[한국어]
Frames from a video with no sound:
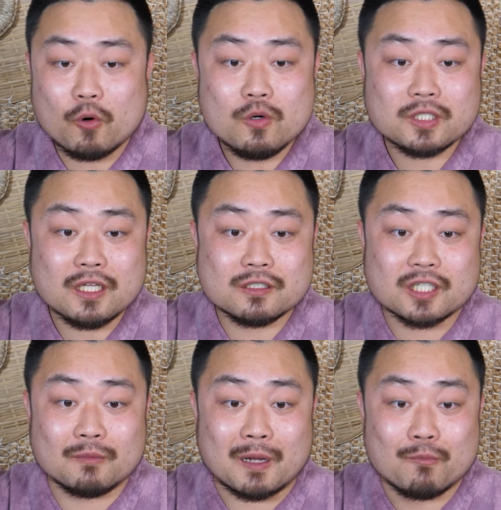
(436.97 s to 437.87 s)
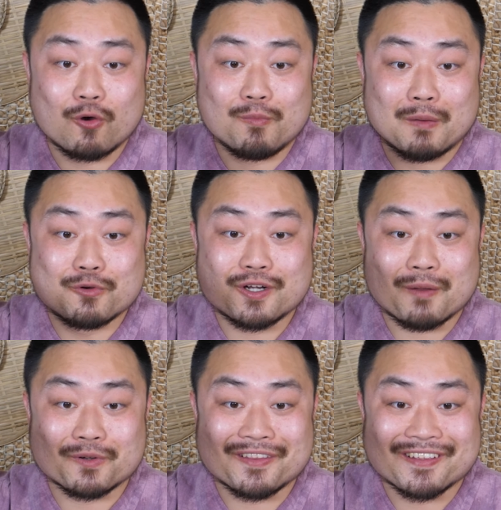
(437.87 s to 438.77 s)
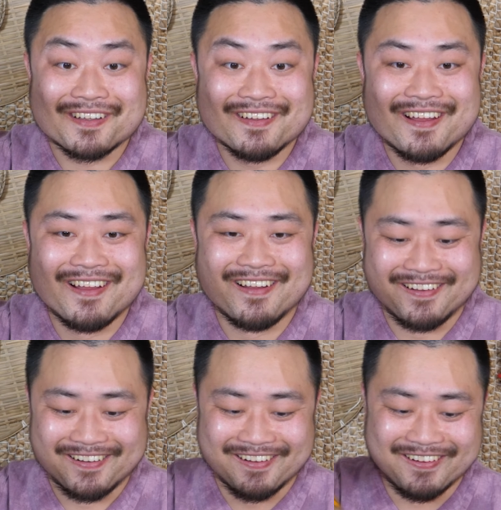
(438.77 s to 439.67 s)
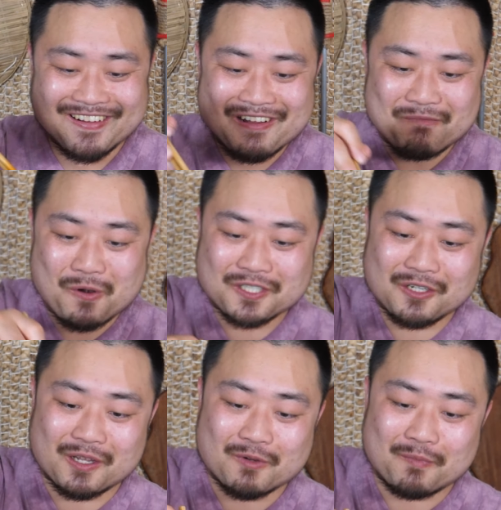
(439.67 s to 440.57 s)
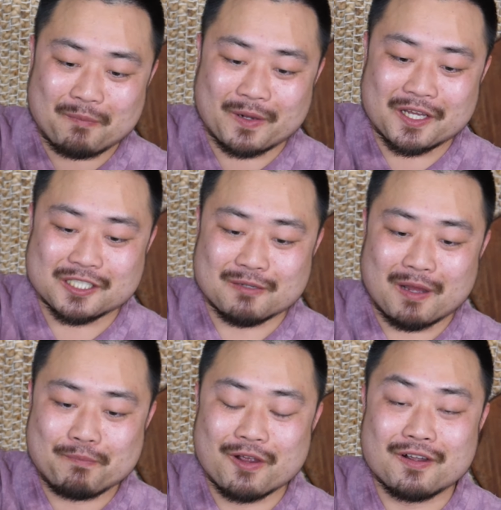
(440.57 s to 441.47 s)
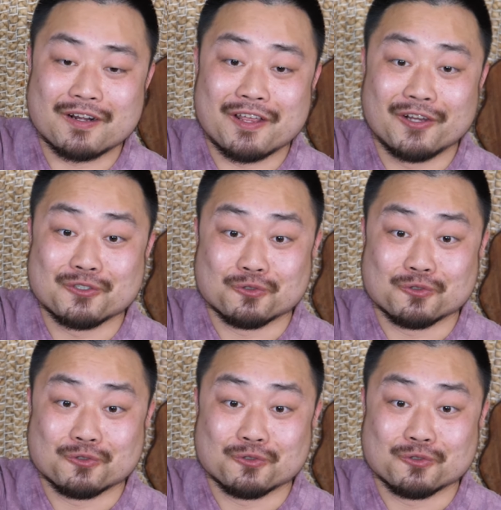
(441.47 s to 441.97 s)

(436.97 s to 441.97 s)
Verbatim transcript: 볼살을 참 안 먹고 마무리를 할 뻔했네. 볼살도 한번 맛봐야지. 맛 평가를 해야지,